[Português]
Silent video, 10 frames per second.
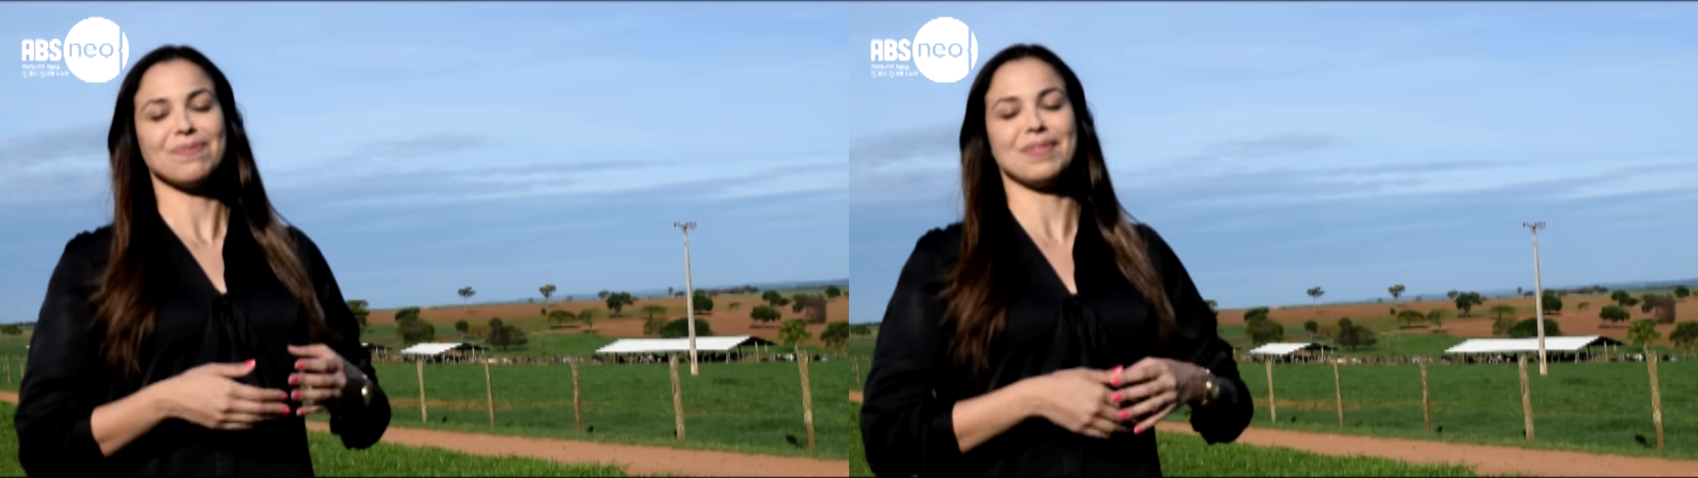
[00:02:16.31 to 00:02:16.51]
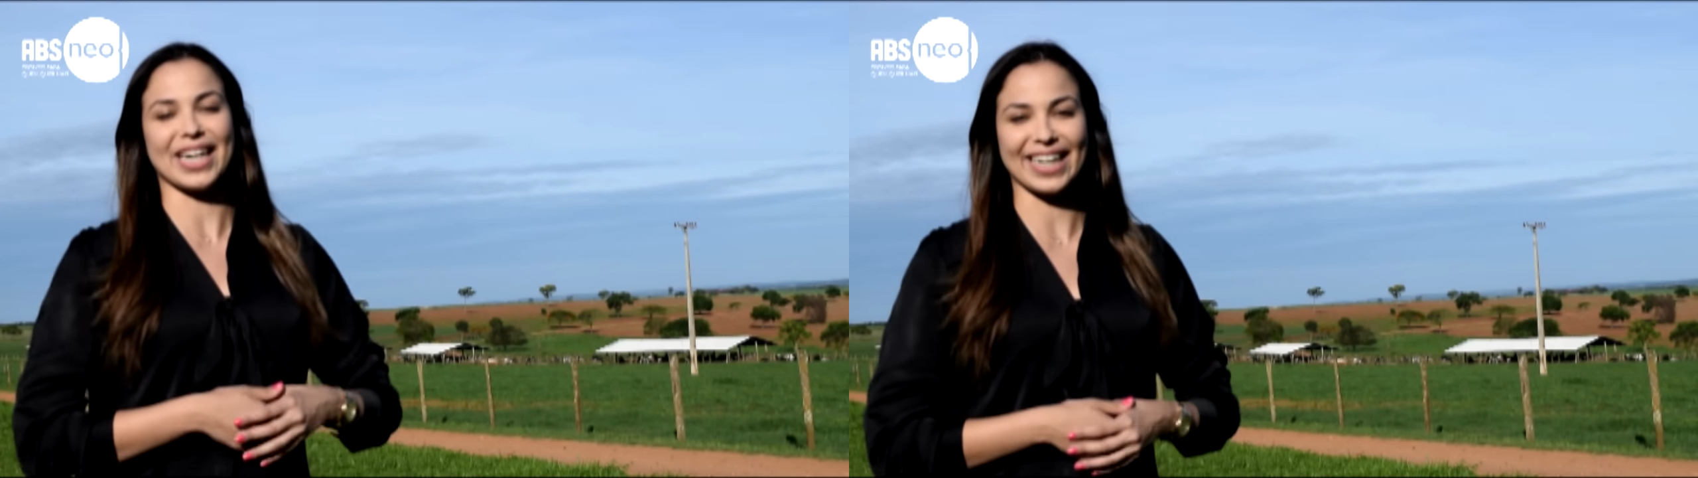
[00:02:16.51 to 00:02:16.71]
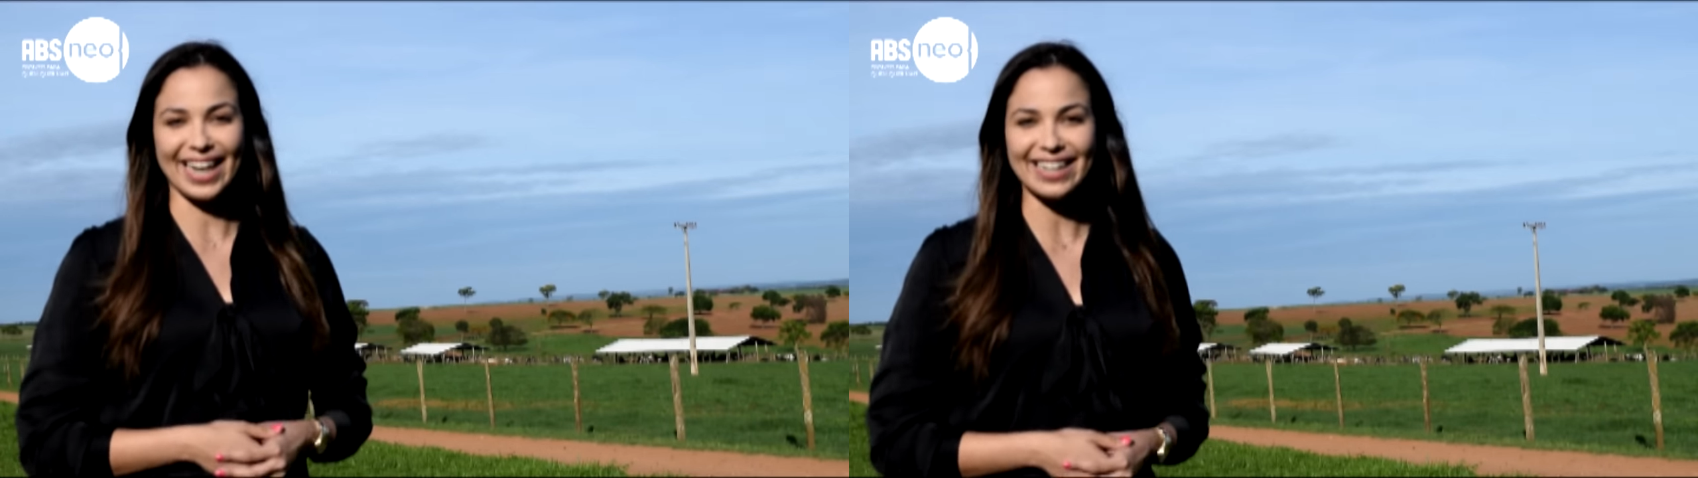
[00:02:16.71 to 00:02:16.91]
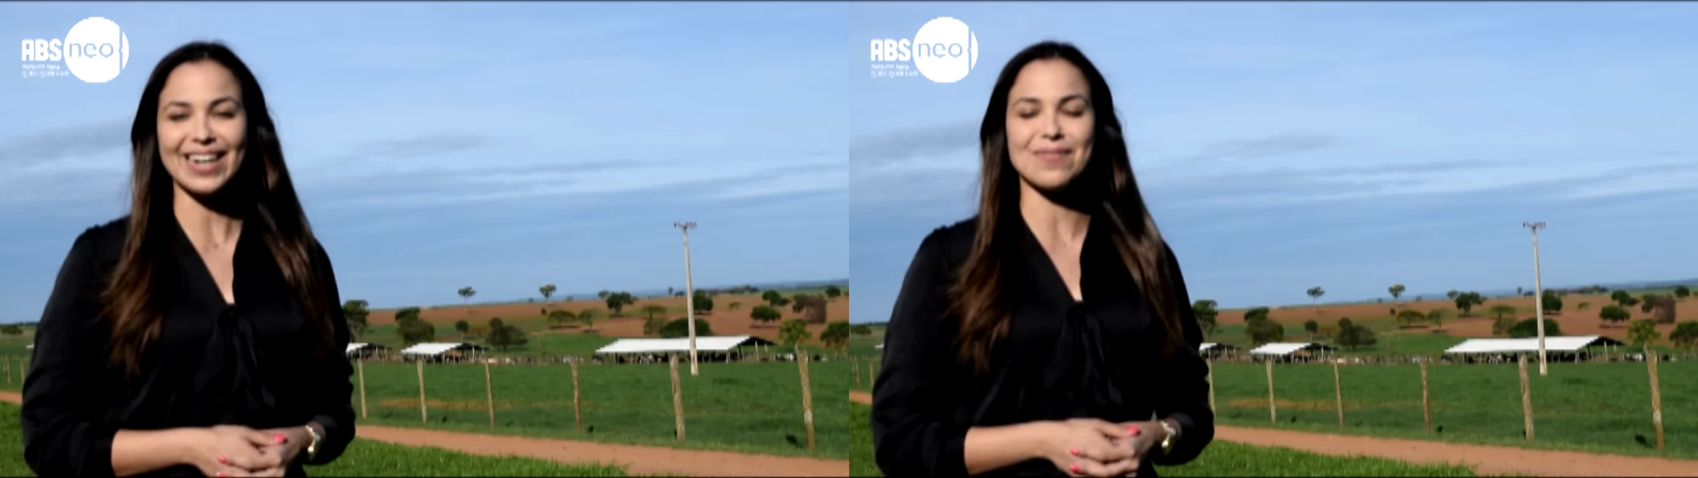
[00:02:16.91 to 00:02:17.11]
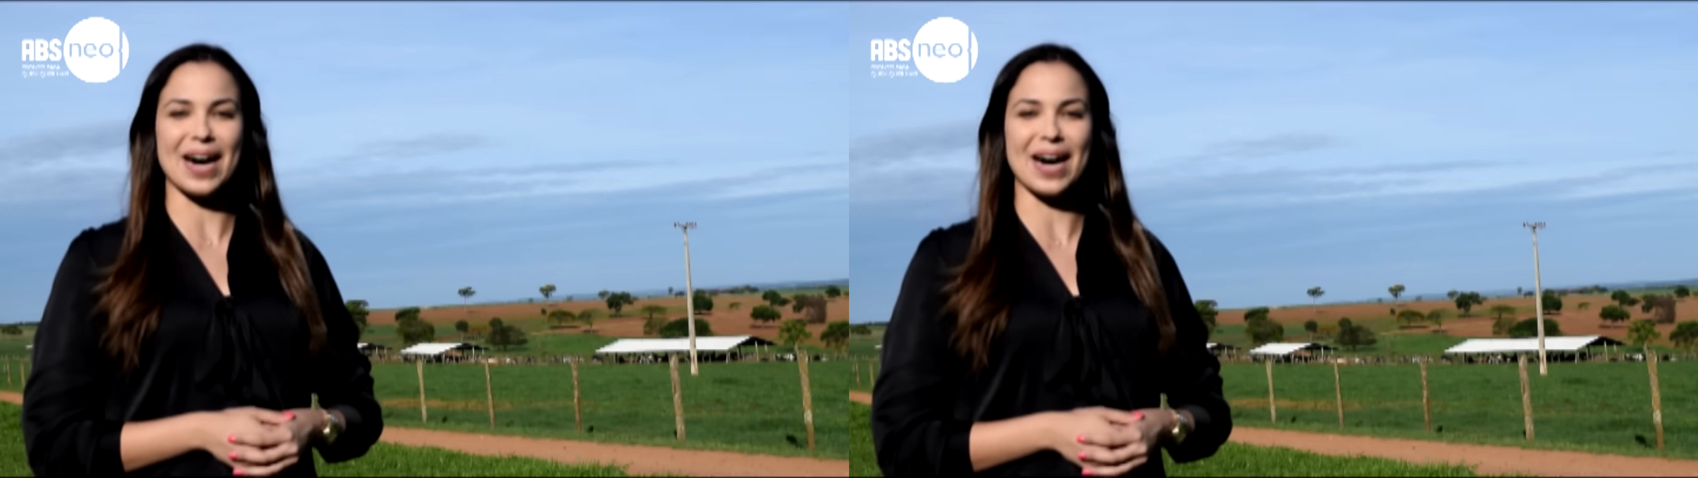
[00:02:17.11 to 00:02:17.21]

para quem quer